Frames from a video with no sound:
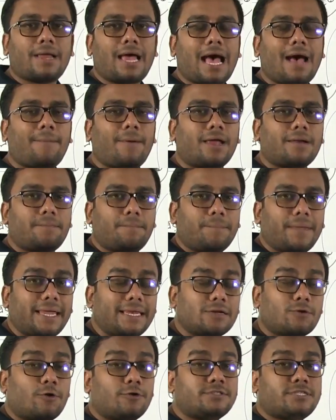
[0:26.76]
আমরা আবার
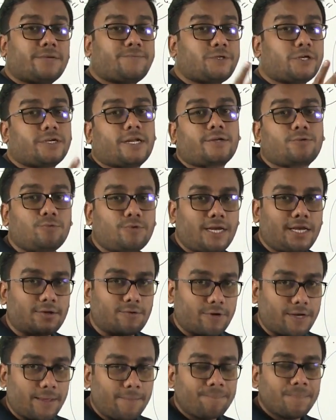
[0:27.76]
মেইন কনসেপশনটা একটু ডিল
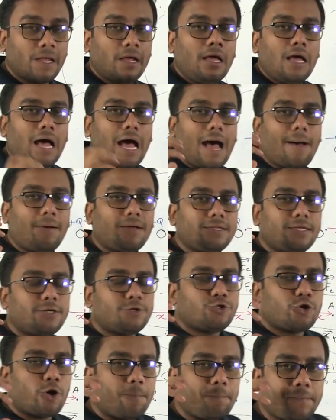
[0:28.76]
করি
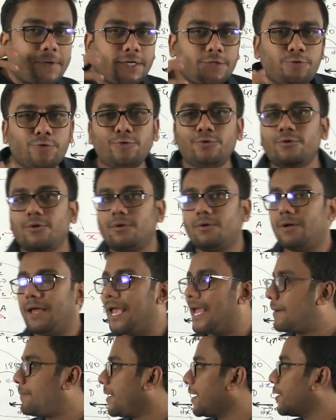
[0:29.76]
আমাদের সবকিছুর
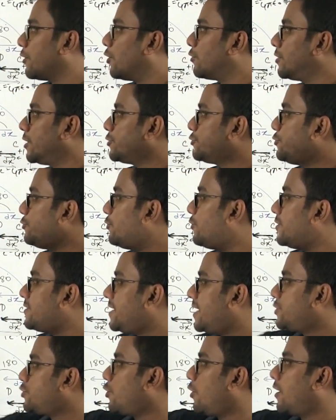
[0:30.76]
একবারে ঘটনা শুরু
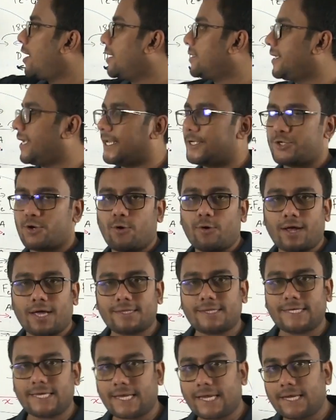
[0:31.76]
হয়েছে এই সংজ্ঞা থেকে এই
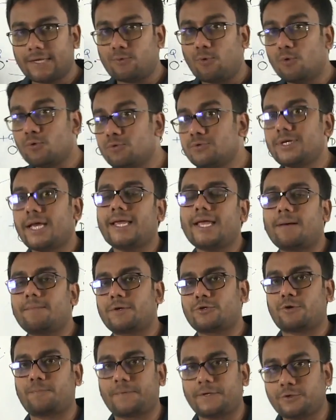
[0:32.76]
সংজ্ঞা থেকে অনুযায়ী
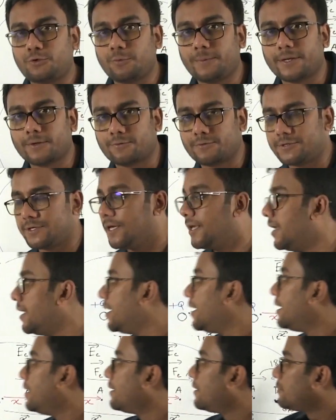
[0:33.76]
আমরা সবকিছু বের করছি
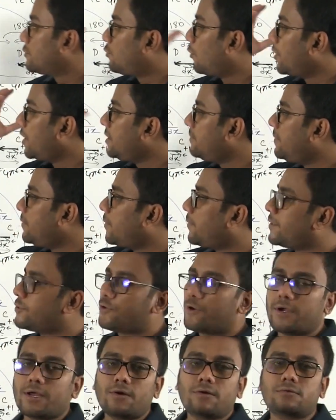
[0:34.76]
তড়িৎ
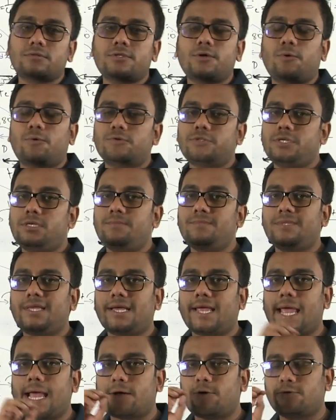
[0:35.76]
বিভবের সংজ্ঞা হচ্ছে অসীম
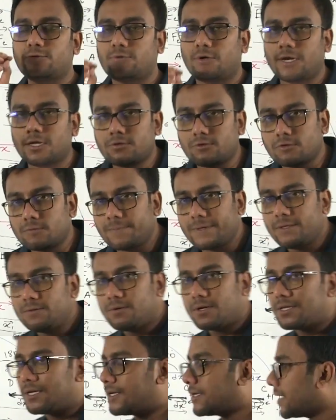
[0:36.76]
থেকে একক ধনাত্মক
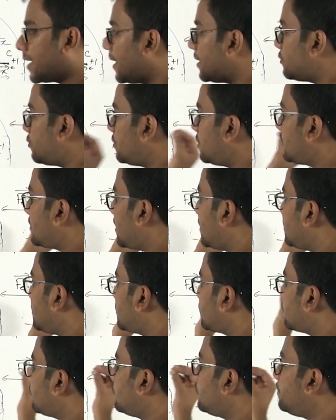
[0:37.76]
বিন্দু আদানকে তড়িৎ
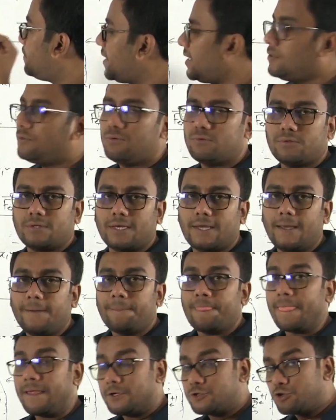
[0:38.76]
ক্ষেত্রের কোনো বিন্দুতে
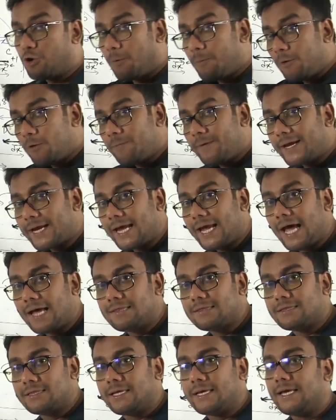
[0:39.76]
সমবেগে
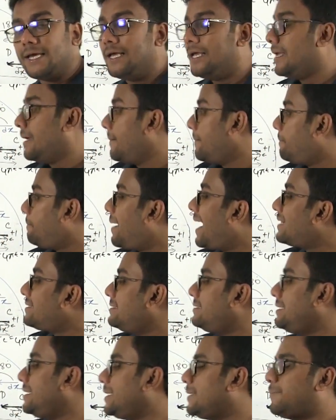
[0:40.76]
আনতে
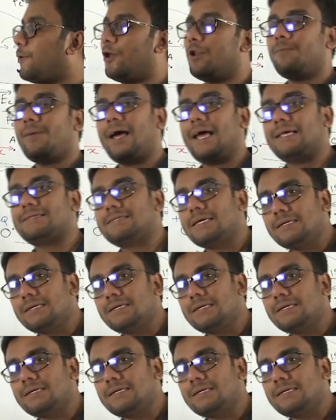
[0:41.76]
বাহ্যিক বল বা